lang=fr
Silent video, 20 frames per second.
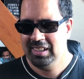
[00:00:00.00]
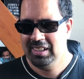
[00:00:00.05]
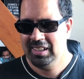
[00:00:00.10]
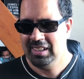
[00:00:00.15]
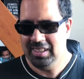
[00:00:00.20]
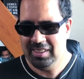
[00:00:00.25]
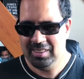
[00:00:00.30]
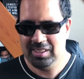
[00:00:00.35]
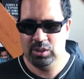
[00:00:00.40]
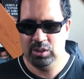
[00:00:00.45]

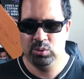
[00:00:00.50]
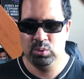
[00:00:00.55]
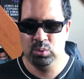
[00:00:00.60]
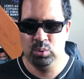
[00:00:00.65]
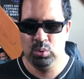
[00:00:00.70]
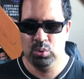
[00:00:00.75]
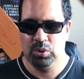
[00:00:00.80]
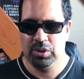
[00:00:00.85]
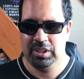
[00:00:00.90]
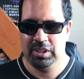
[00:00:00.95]
Et c'est
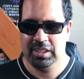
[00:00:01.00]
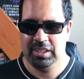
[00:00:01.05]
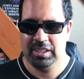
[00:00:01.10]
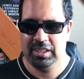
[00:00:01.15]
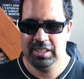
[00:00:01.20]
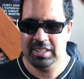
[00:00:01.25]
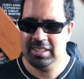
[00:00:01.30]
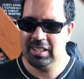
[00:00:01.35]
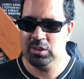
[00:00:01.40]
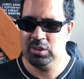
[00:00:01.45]
tout.
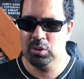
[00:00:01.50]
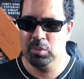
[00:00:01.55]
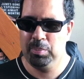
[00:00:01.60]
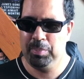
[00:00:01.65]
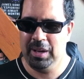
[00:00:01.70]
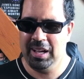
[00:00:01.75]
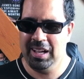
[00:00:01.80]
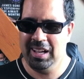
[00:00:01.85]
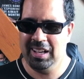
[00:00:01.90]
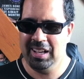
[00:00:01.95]
Et quelque
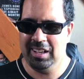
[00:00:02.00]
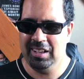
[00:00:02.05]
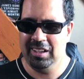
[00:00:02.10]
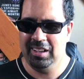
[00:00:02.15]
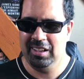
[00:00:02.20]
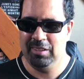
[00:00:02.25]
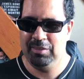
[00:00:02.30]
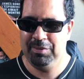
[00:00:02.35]
part,